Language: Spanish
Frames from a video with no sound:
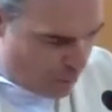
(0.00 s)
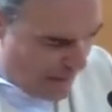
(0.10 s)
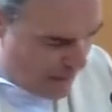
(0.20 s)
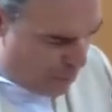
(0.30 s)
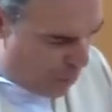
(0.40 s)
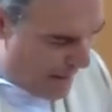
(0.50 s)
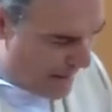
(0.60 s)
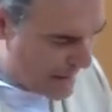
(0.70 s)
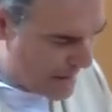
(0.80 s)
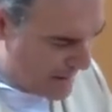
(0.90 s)
Las
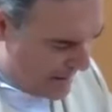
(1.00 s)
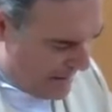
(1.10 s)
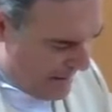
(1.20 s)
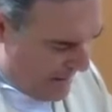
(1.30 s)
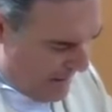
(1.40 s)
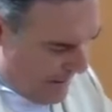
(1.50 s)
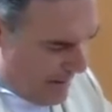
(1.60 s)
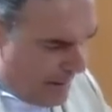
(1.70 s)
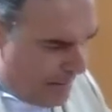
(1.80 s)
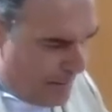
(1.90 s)
Moradas
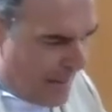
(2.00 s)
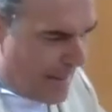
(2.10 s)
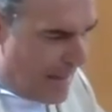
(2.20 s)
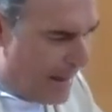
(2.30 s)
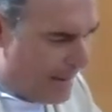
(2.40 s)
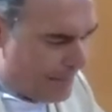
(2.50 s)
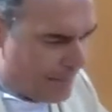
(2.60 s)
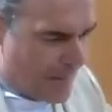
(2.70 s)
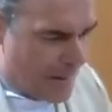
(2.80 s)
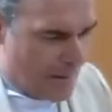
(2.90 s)
para
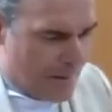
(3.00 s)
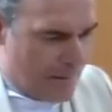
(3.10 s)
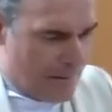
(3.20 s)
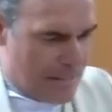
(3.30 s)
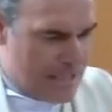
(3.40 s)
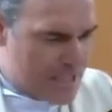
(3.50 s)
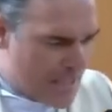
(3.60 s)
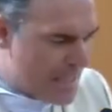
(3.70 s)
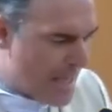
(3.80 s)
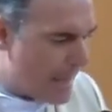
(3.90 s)

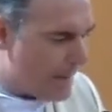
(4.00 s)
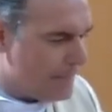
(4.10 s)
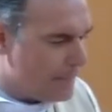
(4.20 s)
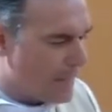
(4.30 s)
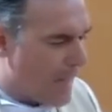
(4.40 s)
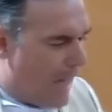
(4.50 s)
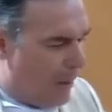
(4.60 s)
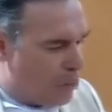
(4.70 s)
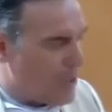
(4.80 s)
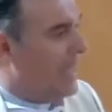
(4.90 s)
enseñar a
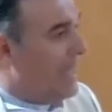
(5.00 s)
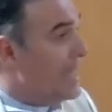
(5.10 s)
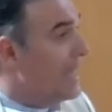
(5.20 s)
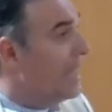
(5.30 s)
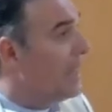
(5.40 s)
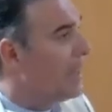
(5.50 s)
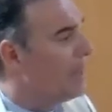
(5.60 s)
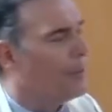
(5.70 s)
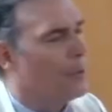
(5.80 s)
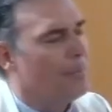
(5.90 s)
los que leyeran el
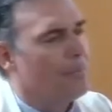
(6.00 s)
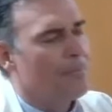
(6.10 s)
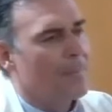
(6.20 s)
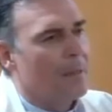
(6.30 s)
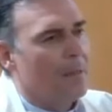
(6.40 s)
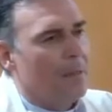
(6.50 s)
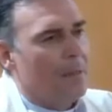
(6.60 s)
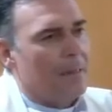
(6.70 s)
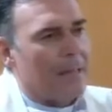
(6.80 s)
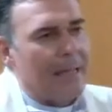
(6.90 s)
libro
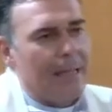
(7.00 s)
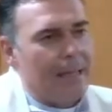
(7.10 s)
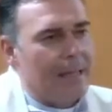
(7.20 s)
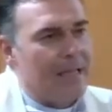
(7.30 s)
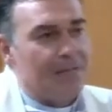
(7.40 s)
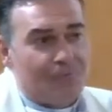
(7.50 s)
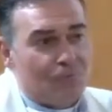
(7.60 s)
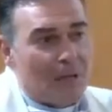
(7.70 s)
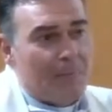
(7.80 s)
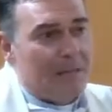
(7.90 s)
que es
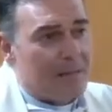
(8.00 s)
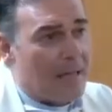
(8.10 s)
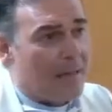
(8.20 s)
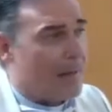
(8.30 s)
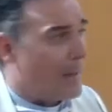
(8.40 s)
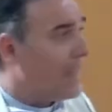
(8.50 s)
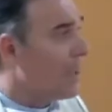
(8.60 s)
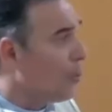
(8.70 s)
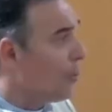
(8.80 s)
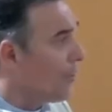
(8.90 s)
fundamental
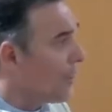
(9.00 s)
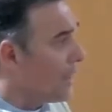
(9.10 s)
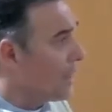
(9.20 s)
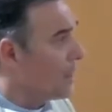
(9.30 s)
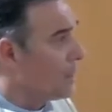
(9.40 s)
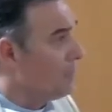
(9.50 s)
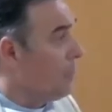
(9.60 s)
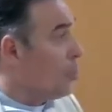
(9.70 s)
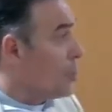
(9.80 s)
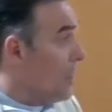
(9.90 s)
reconocer
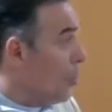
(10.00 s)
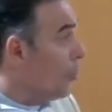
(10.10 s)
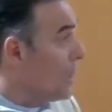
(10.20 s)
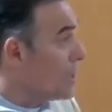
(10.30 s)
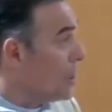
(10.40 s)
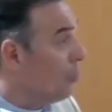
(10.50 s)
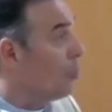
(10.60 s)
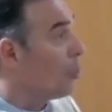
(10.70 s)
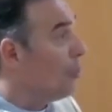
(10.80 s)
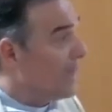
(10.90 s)
los errores que
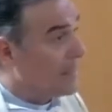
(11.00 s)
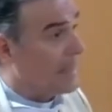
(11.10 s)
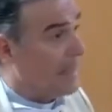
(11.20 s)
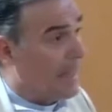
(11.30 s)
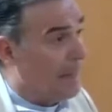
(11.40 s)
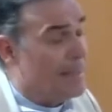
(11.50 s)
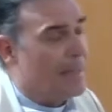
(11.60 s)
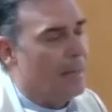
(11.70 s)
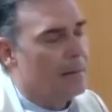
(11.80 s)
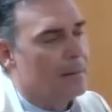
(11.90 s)
uno comete en la vida